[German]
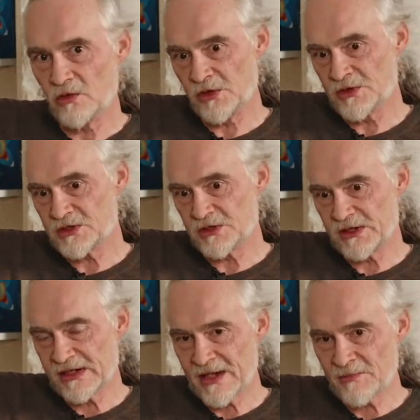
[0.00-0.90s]
Und
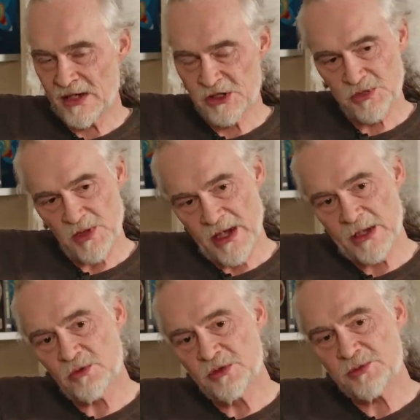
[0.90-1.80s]
äh, die germanische
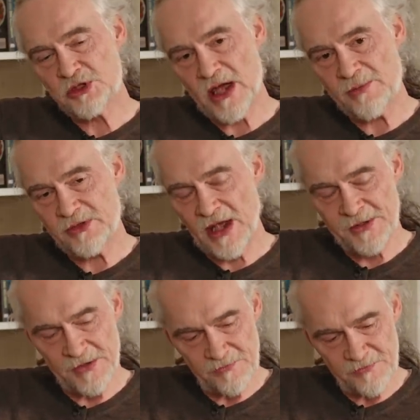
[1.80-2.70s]
Heilkunde beschreibt
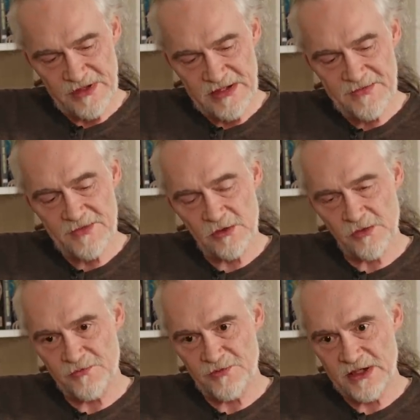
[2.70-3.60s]
dann, wie diese
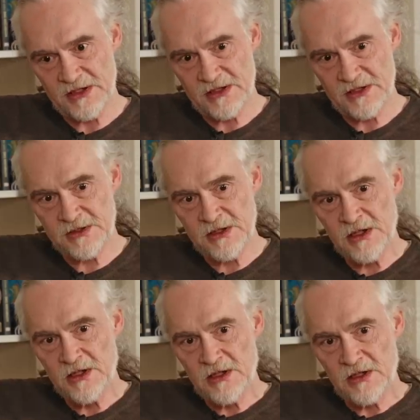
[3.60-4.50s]
Konflikte
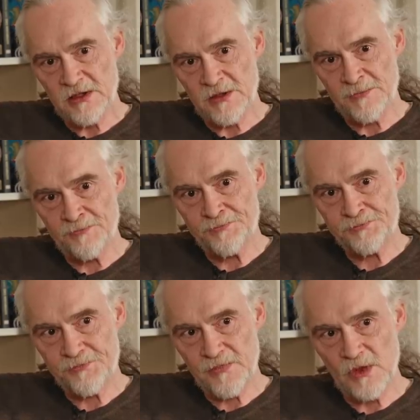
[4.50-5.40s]

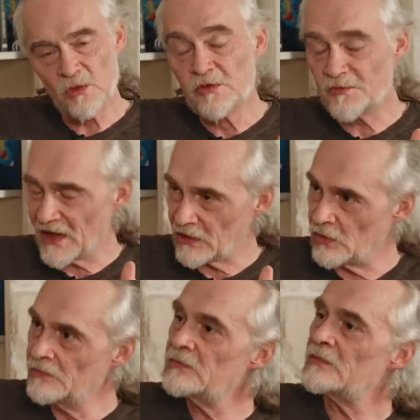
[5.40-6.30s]
ähm, und
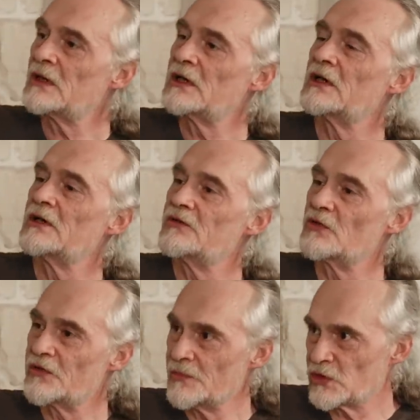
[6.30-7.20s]
warum
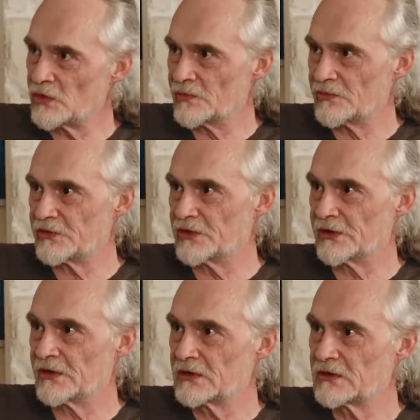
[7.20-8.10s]
zu Symptomen
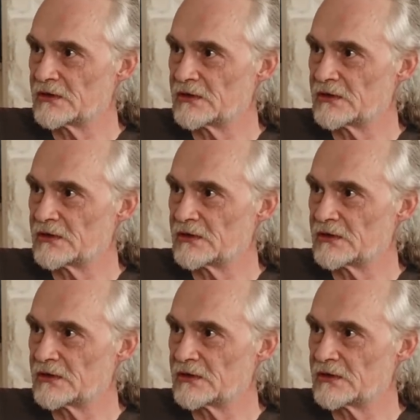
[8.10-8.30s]
führen.